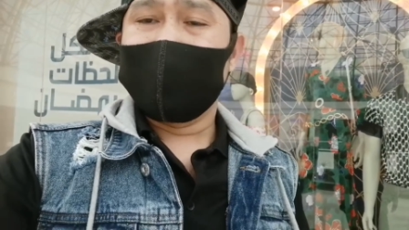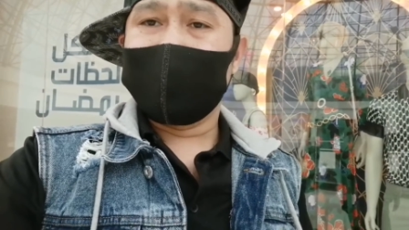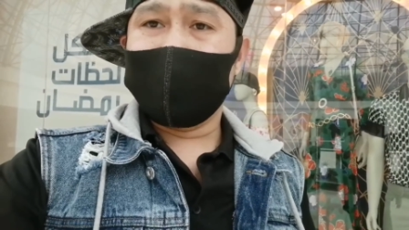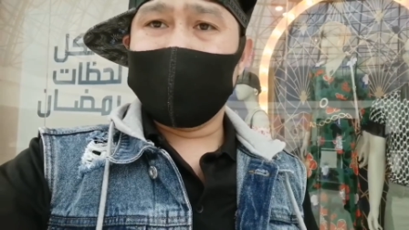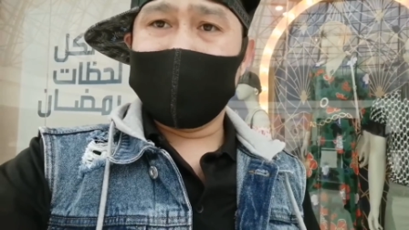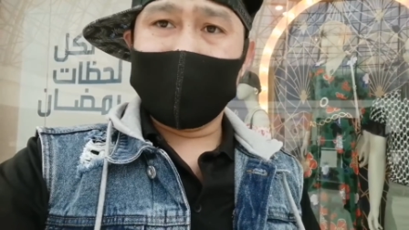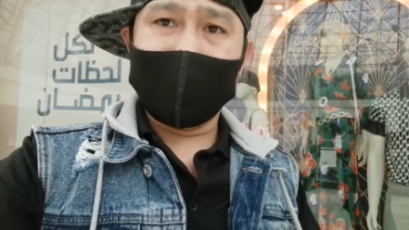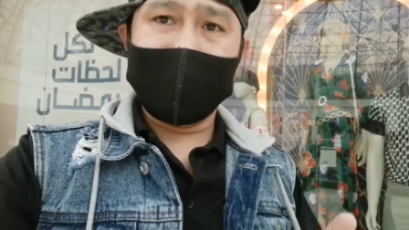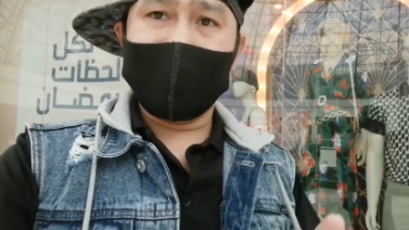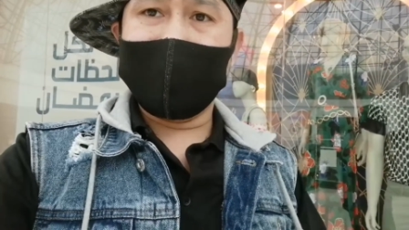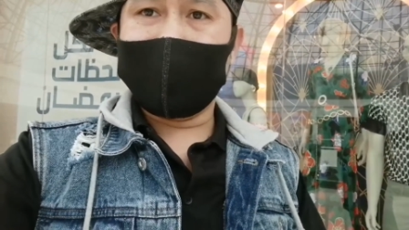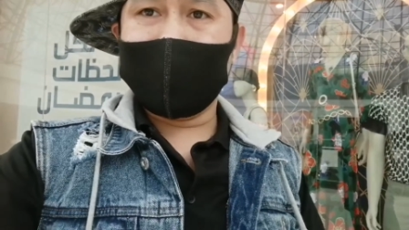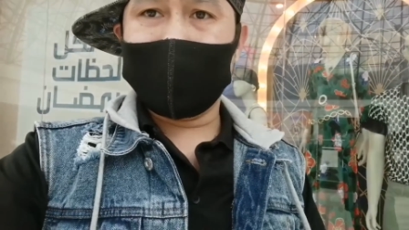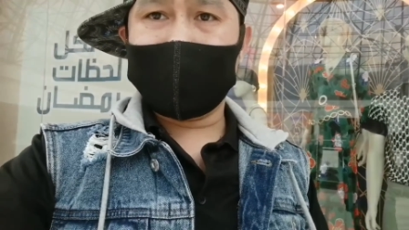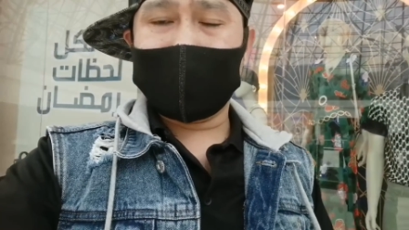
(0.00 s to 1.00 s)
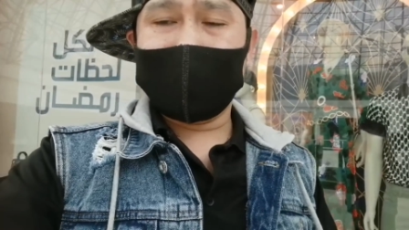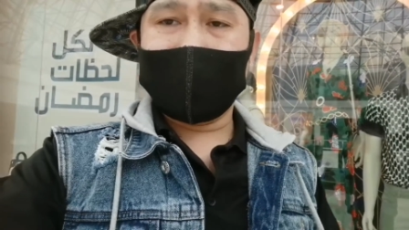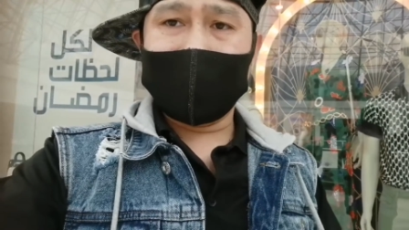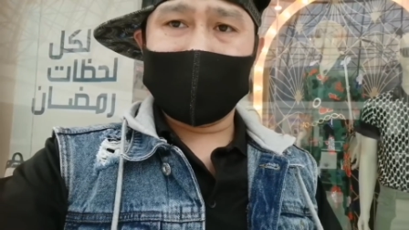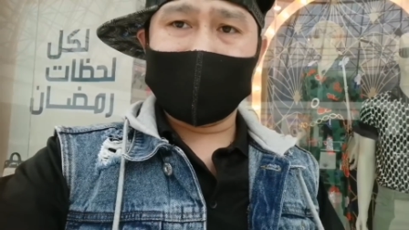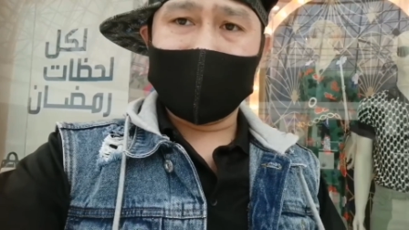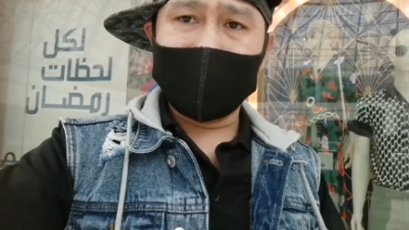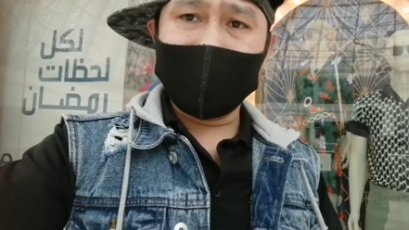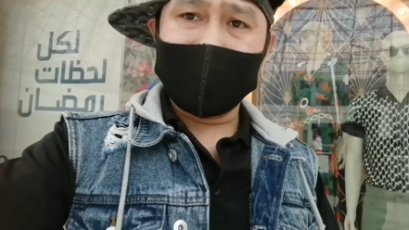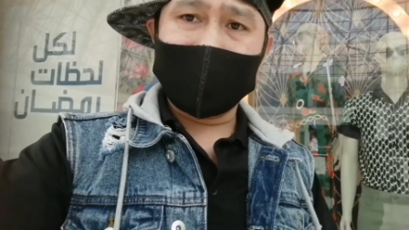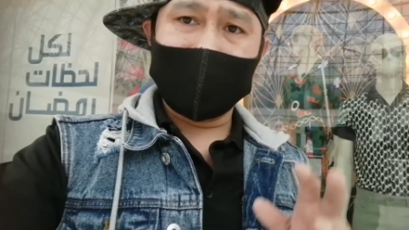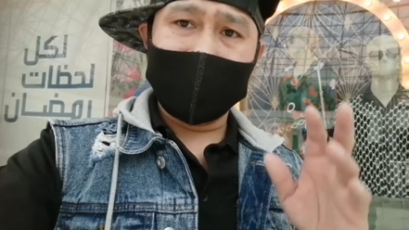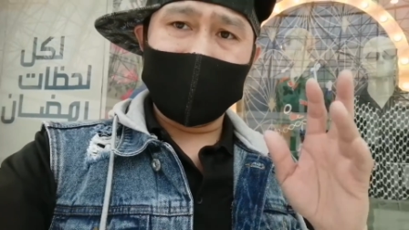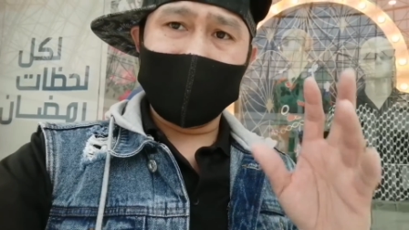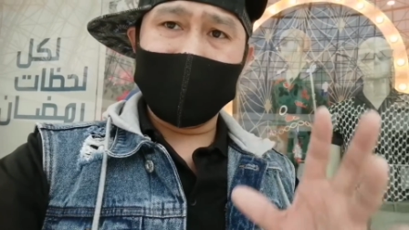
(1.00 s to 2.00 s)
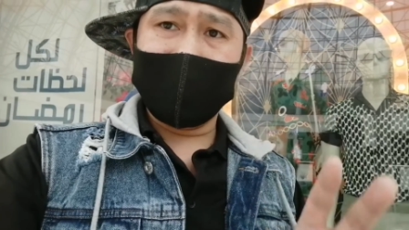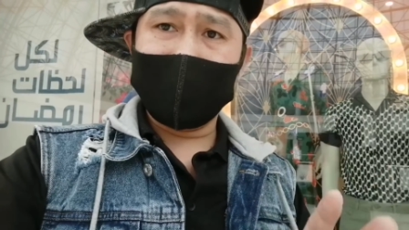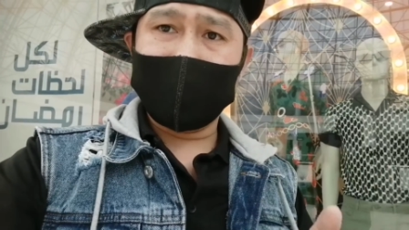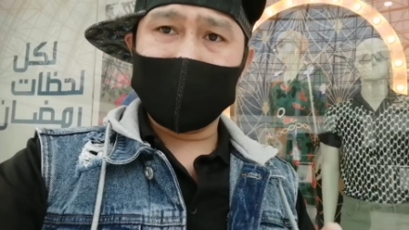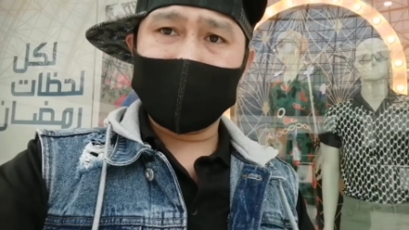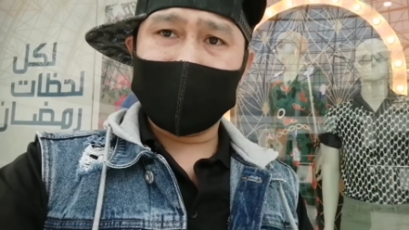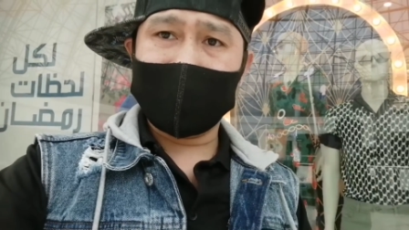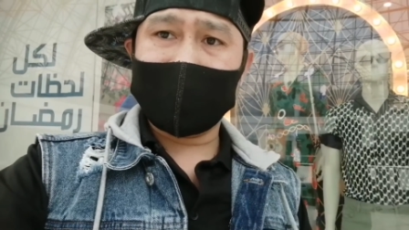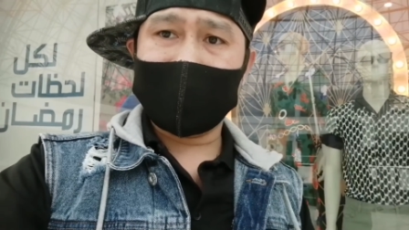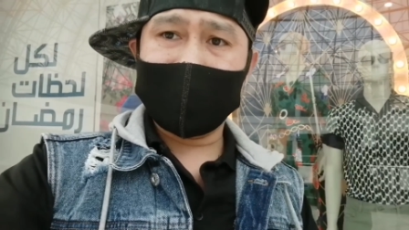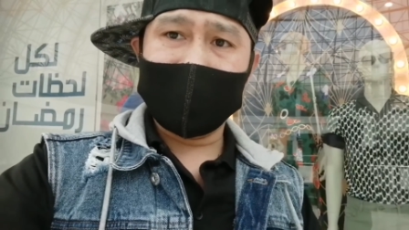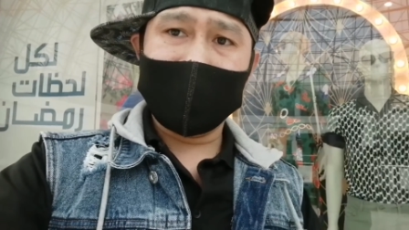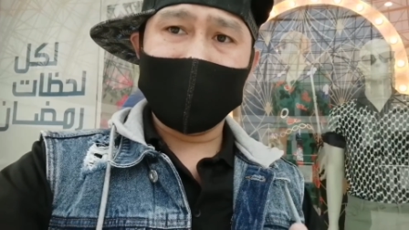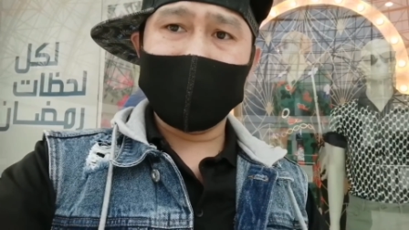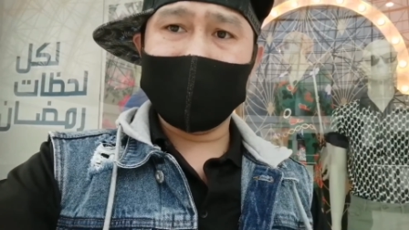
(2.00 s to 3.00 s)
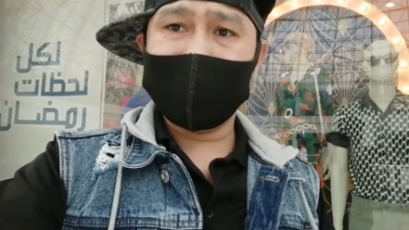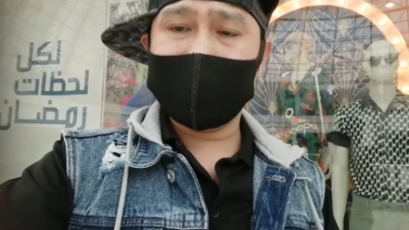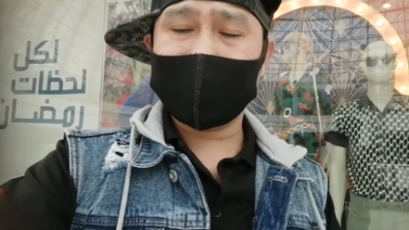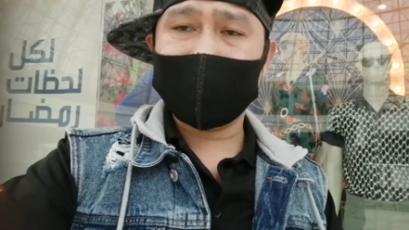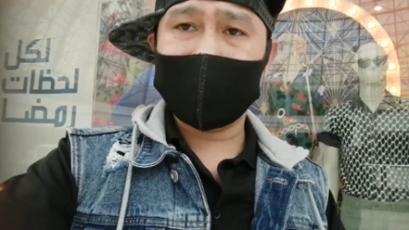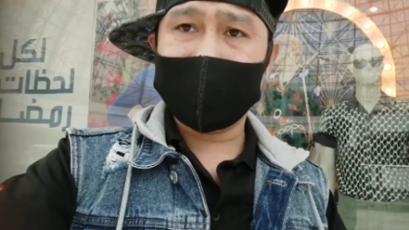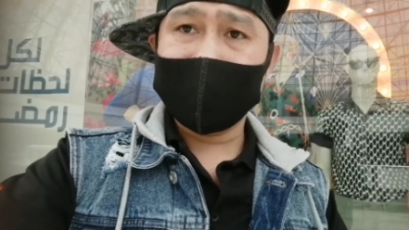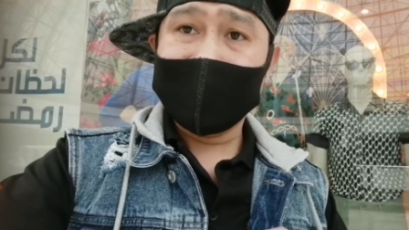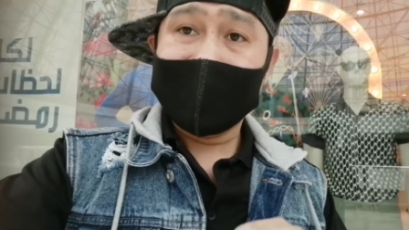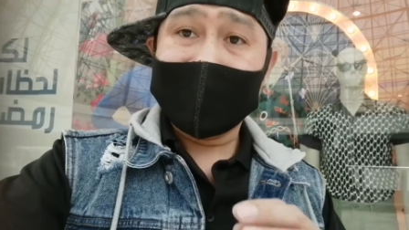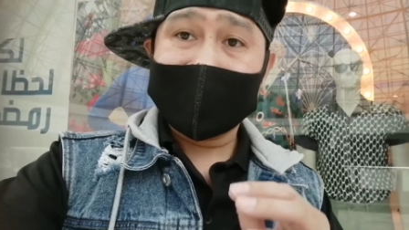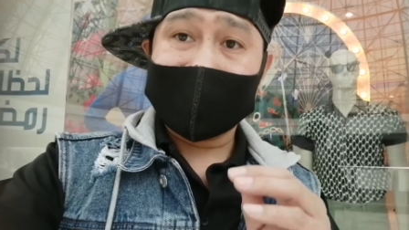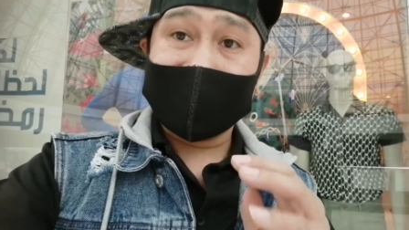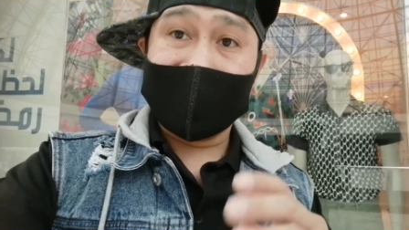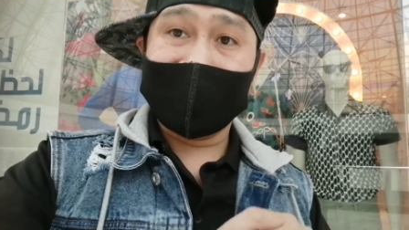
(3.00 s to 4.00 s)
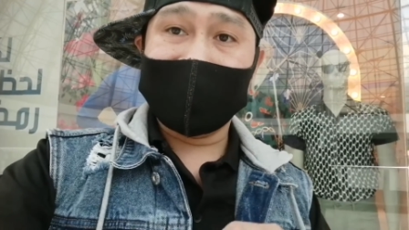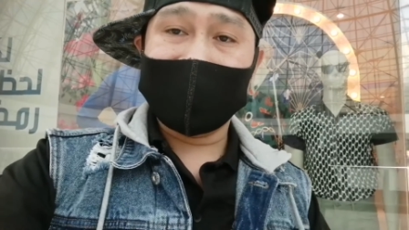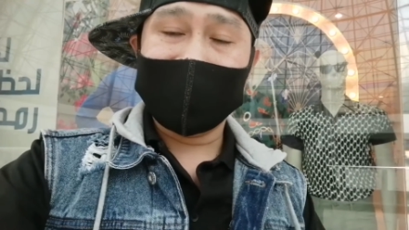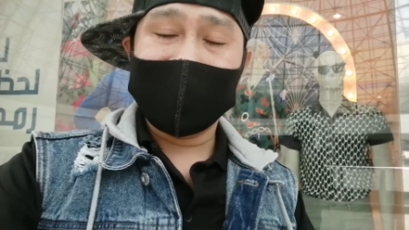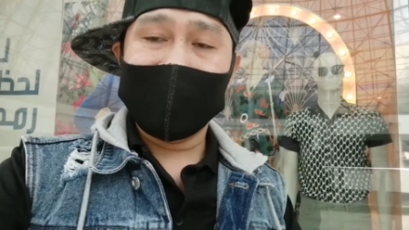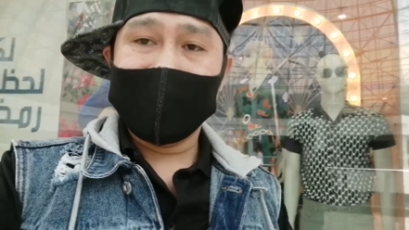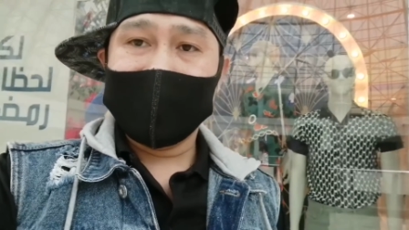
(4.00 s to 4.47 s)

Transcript: So depende po kanila charm at depende po sa kanilang manager kung saan.